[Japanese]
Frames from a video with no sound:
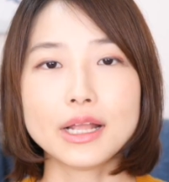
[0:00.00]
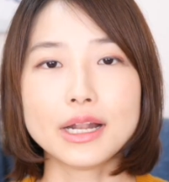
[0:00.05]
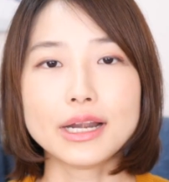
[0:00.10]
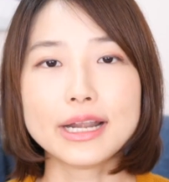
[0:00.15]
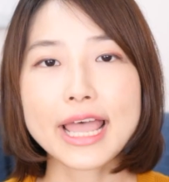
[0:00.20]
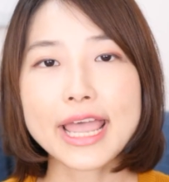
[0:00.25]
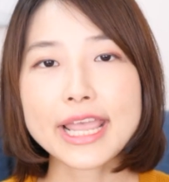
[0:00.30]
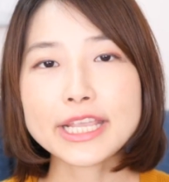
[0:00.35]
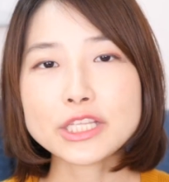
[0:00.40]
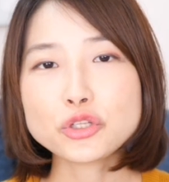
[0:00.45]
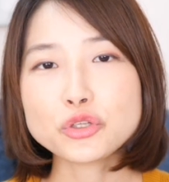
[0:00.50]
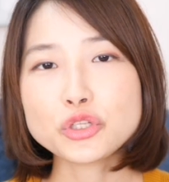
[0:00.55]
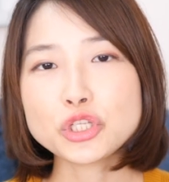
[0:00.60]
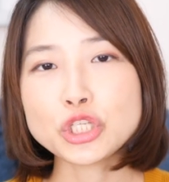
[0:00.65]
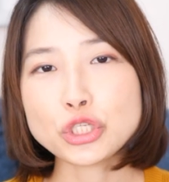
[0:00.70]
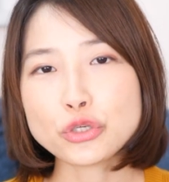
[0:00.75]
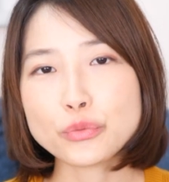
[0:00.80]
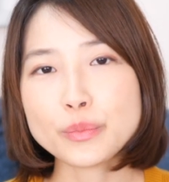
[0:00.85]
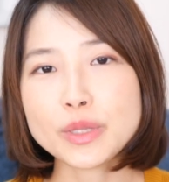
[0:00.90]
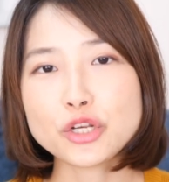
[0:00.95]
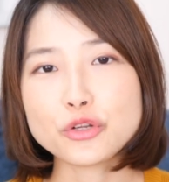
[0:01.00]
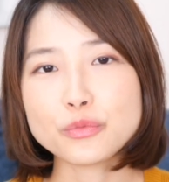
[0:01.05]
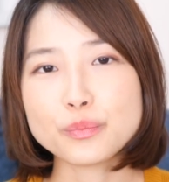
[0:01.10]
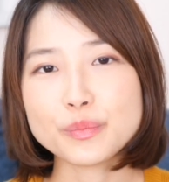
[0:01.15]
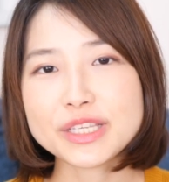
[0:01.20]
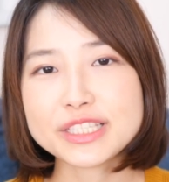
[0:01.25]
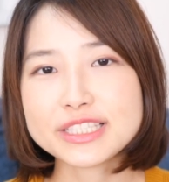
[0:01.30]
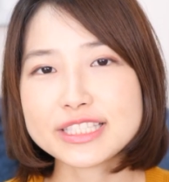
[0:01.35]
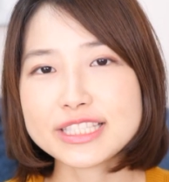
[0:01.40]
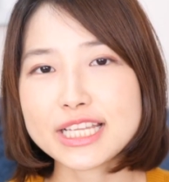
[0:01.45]
ライトに読める
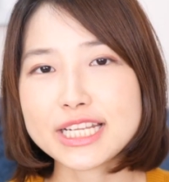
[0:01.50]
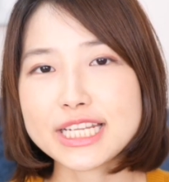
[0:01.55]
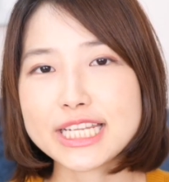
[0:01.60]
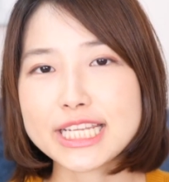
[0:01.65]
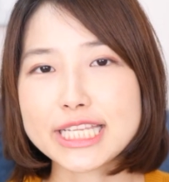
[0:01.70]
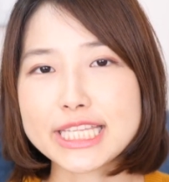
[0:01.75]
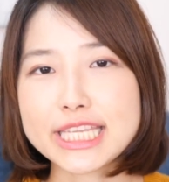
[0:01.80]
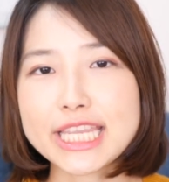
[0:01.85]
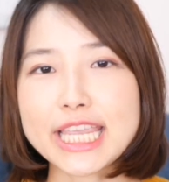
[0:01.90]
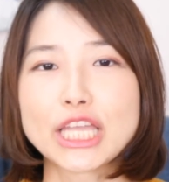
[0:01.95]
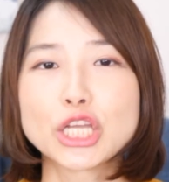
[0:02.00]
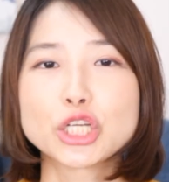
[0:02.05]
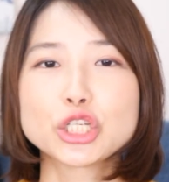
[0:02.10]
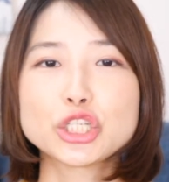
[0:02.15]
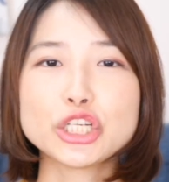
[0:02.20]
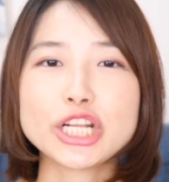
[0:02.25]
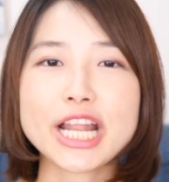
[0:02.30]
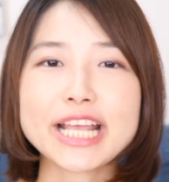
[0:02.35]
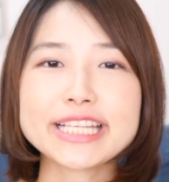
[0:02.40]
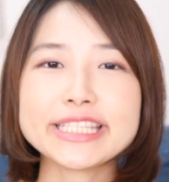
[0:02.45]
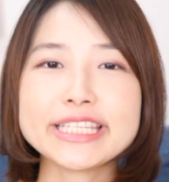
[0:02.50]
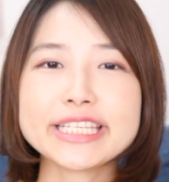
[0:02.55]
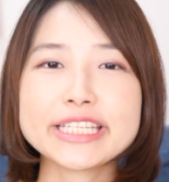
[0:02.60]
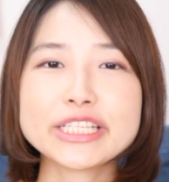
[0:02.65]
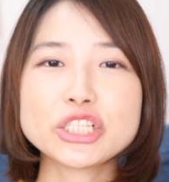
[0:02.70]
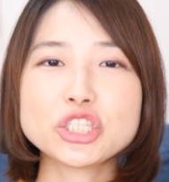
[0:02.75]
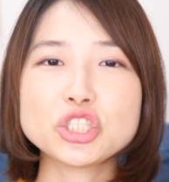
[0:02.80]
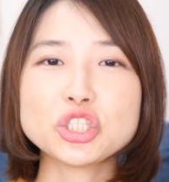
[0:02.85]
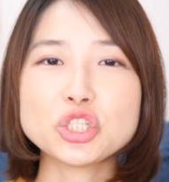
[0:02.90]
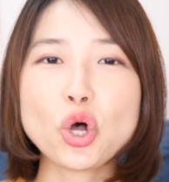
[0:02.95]
ミステリーにクラシッ
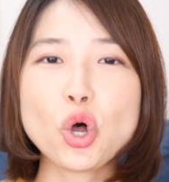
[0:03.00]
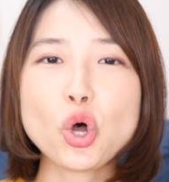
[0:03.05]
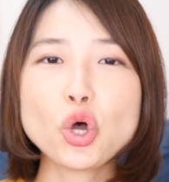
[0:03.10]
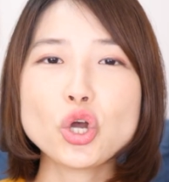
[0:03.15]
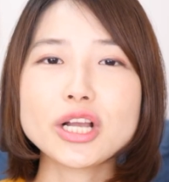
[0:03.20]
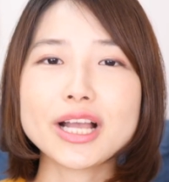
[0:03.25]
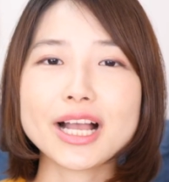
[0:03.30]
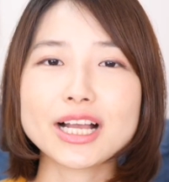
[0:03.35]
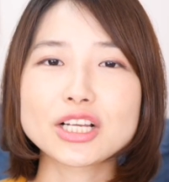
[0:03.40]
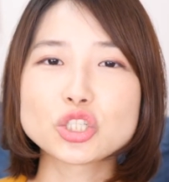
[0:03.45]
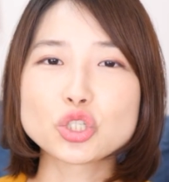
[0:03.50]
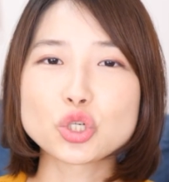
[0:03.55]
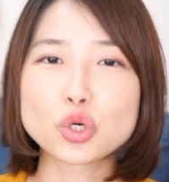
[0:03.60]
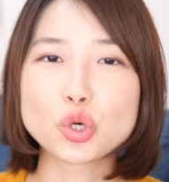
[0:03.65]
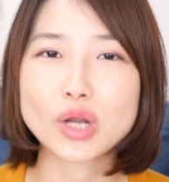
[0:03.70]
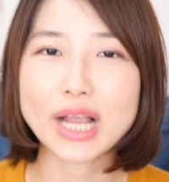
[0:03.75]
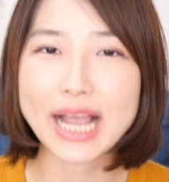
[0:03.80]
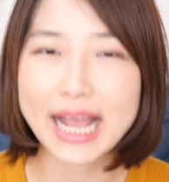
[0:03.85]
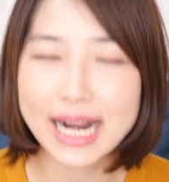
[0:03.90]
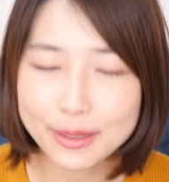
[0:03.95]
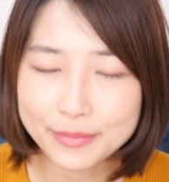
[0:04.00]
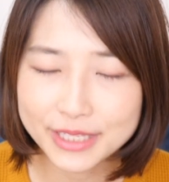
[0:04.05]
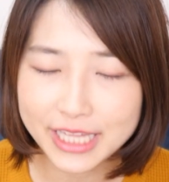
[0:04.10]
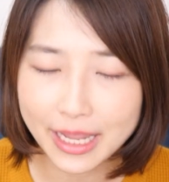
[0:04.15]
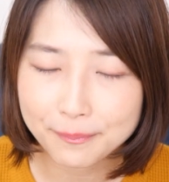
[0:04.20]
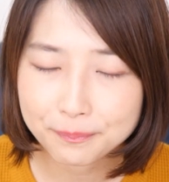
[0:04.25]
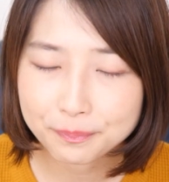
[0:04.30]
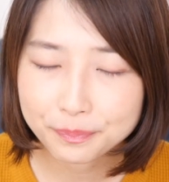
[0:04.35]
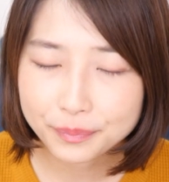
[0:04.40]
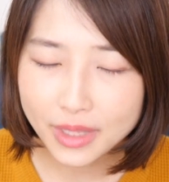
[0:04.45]
ク音楽を絡め
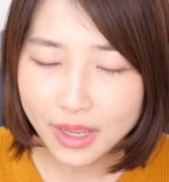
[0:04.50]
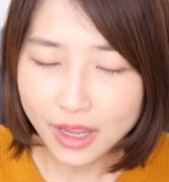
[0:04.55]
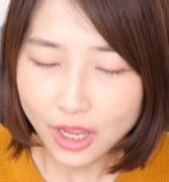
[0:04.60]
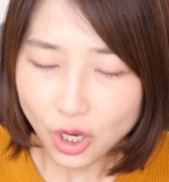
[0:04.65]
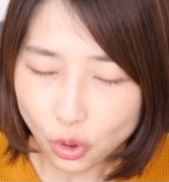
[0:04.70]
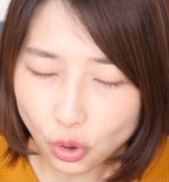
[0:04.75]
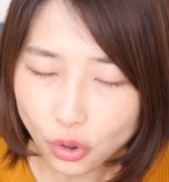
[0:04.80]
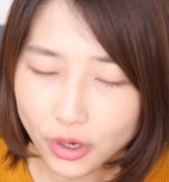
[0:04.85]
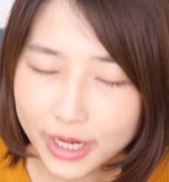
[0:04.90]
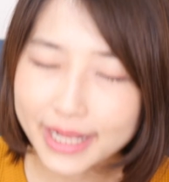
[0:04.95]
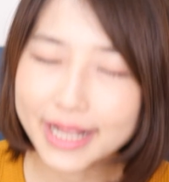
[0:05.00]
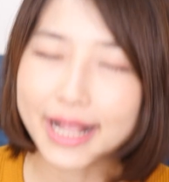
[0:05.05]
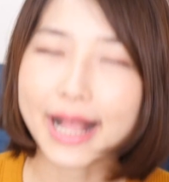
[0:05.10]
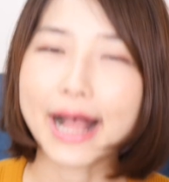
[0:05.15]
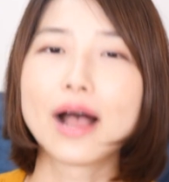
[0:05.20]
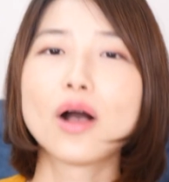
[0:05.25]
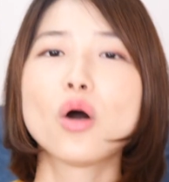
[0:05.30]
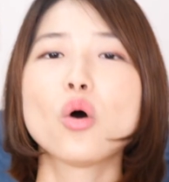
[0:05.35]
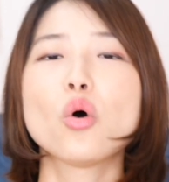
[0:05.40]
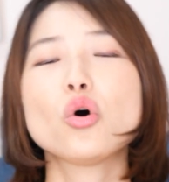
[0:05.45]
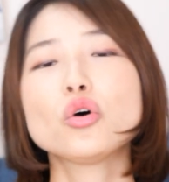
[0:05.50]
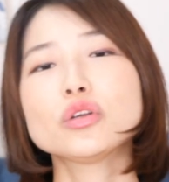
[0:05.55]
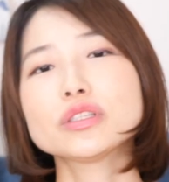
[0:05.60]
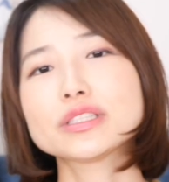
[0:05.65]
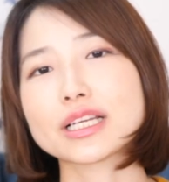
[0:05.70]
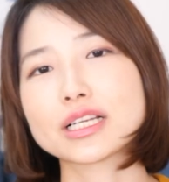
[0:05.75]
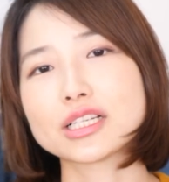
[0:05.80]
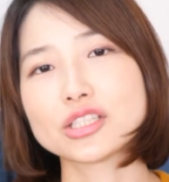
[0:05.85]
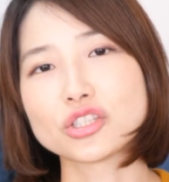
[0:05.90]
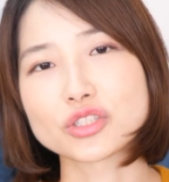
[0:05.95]
た、これが本
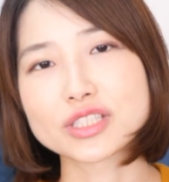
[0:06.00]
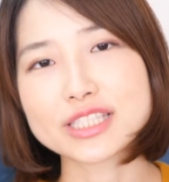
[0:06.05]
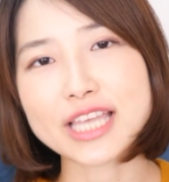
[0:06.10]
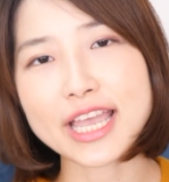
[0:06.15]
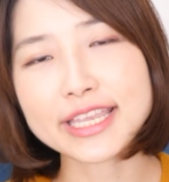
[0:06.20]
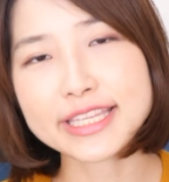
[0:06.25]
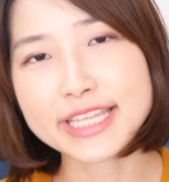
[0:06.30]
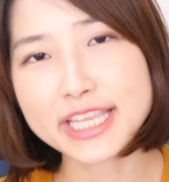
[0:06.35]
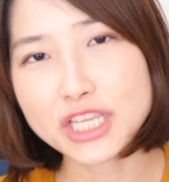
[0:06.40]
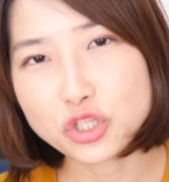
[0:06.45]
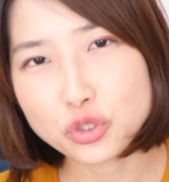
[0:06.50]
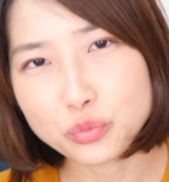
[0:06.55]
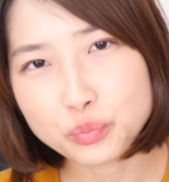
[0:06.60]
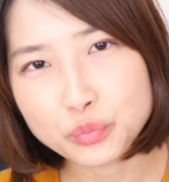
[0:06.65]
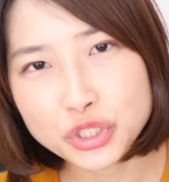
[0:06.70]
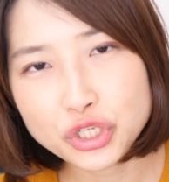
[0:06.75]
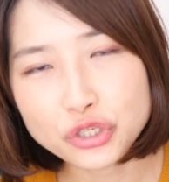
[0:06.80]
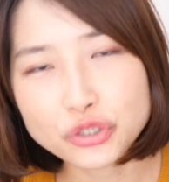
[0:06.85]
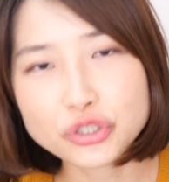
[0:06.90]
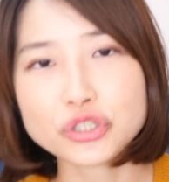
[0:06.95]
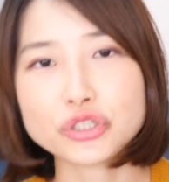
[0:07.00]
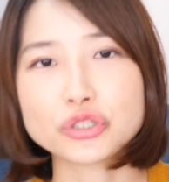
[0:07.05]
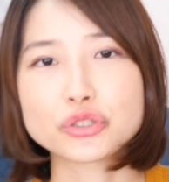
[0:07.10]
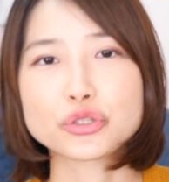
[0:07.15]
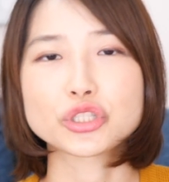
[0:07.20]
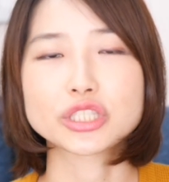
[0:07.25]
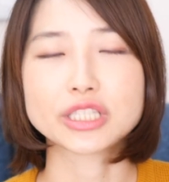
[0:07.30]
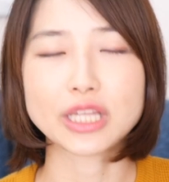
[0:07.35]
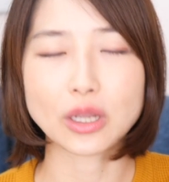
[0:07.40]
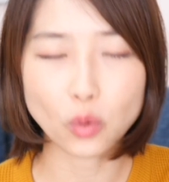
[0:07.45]
作の最大の魅力、
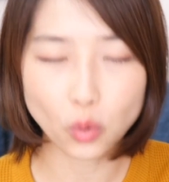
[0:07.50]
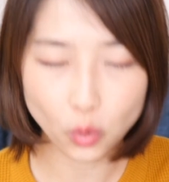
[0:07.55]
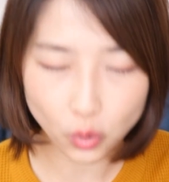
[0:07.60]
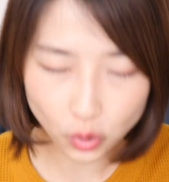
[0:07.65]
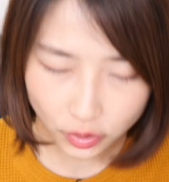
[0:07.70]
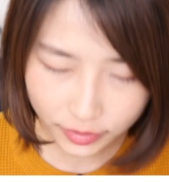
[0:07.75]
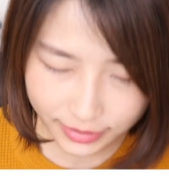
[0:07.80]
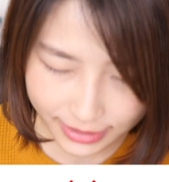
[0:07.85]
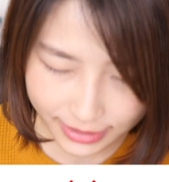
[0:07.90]
そして功